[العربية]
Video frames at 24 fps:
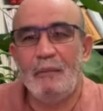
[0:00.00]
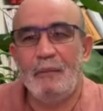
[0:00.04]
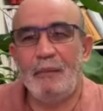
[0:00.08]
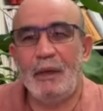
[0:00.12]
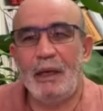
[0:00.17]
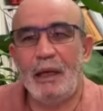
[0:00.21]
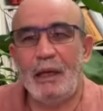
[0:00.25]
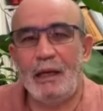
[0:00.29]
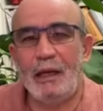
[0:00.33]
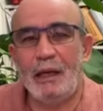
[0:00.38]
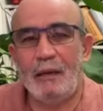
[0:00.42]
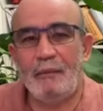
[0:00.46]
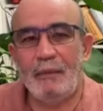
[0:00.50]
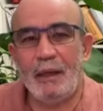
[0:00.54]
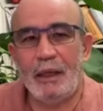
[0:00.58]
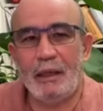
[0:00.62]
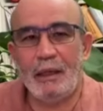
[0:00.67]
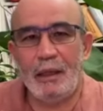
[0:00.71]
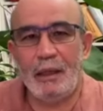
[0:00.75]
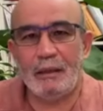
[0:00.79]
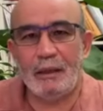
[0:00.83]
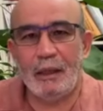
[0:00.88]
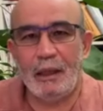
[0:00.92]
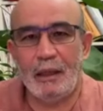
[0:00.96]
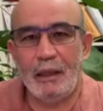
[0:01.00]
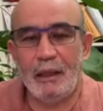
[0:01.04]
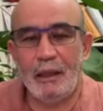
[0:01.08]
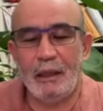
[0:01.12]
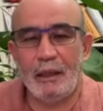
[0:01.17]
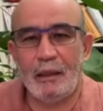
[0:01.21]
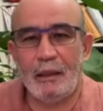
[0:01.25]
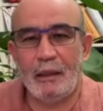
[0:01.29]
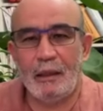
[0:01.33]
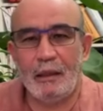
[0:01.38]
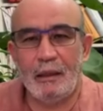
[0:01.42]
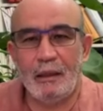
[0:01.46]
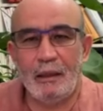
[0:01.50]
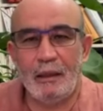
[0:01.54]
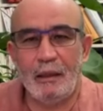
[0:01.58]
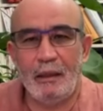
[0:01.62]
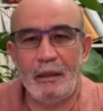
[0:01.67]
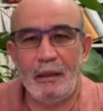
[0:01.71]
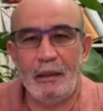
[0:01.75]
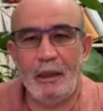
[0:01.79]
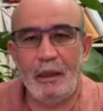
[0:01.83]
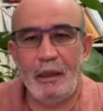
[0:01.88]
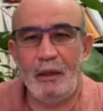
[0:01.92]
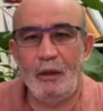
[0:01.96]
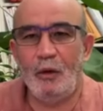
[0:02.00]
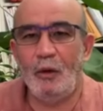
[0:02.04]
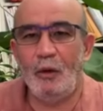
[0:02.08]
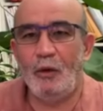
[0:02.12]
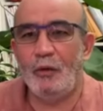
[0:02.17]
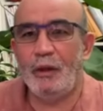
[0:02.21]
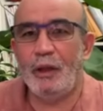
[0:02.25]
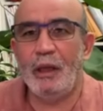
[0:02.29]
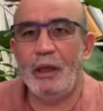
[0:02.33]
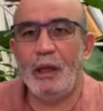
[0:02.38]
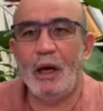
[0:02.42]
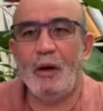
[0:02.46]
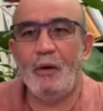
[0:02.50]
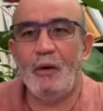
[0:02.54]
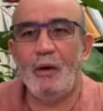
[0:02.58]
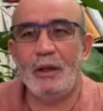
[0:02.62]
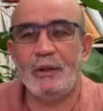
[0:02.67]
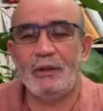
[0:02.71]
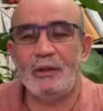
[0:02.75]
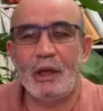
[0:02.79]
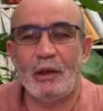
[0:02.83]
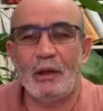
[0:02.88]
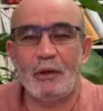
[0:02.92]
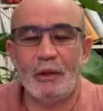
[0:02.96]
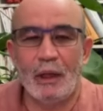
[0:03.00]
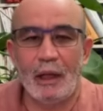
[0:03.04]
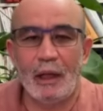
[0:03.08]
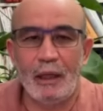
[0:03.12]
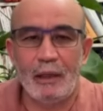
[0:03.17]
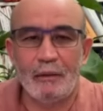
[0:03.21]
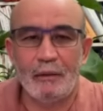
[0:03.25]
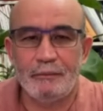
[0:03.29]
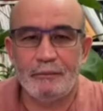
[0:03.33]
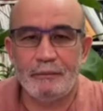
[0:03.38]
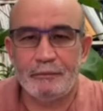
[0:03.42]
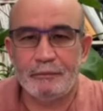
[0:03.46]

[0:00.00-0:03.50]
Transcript: من اليمن عن طريق الحوثي او انصار الله.